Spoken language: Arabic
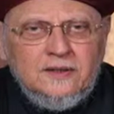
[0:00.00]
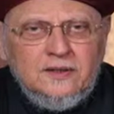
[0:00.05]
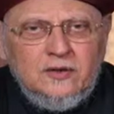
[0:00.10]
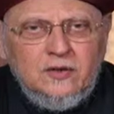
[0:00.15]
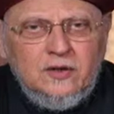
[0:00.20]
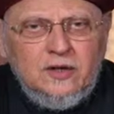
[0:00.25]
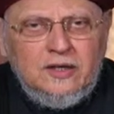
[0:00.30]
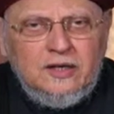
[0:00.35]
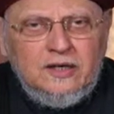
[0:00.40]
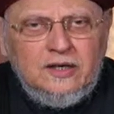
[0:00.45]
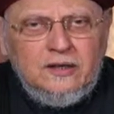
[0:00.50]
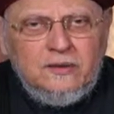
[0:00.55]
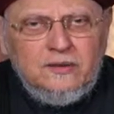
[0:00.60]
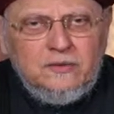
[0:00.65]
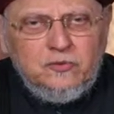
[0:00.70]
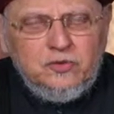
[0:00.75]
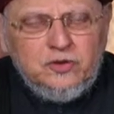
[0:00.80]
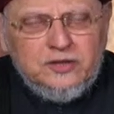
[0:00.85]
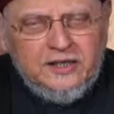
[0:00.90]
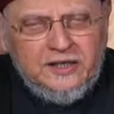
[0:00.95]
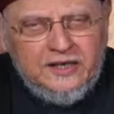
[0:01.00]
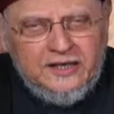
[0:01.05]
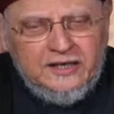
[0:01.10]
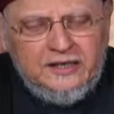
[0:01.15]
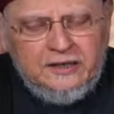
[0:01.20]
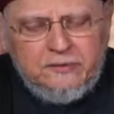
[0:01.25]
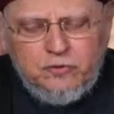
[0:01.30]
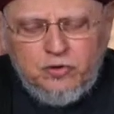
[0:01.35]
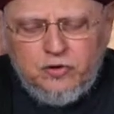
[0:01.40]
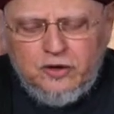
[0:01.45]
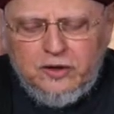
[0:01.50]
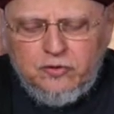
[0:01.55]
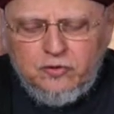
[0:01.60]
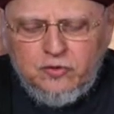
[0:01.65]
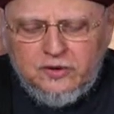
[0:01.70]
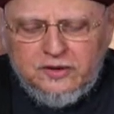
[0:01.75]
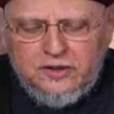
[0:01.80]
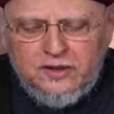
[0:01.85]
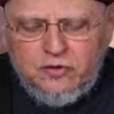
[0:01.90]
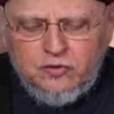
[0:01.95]
والمتكلم هنا
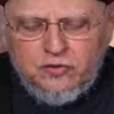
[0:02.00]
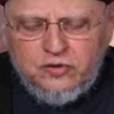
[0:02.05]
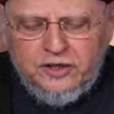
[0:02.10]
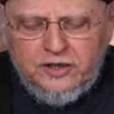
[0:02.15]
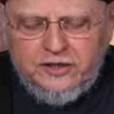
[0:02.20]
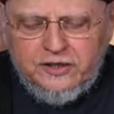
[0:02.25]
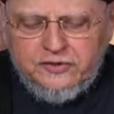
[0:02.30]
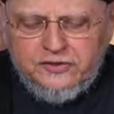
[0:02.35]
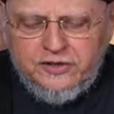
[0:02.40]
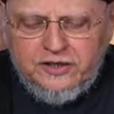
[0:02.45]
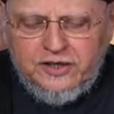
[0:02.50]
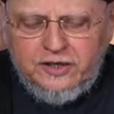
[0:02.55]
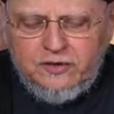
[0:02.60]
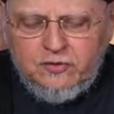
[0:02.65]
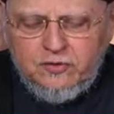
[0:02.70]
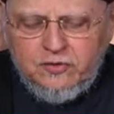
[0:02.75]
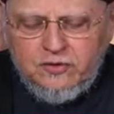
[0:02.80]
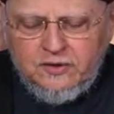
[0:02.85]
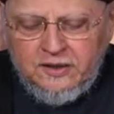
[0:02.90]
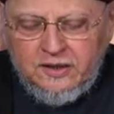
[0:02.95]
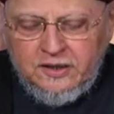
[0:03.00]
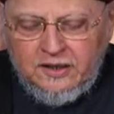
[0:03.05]
هو الله جل جلاله